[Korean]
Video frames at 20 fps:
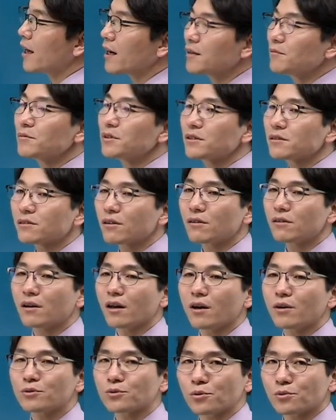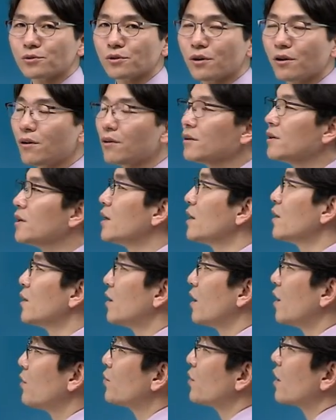예금증서를 내어줘서
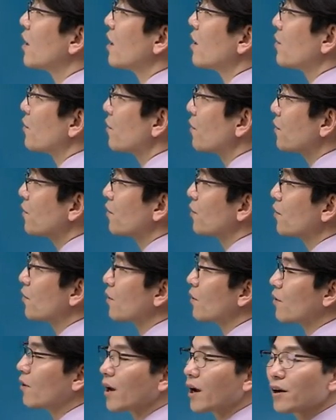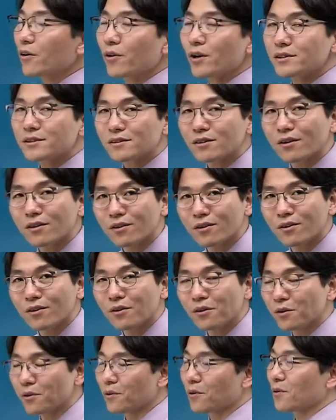아, 우리가 이런 거 거래하기로
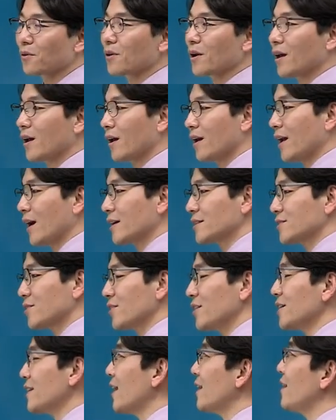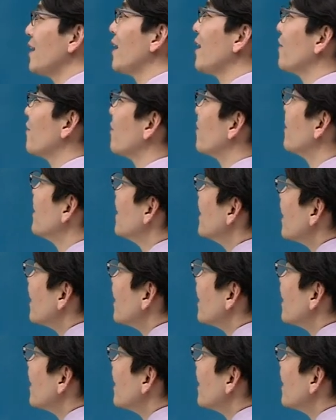했어요. 이렇게 약정이 됐네요.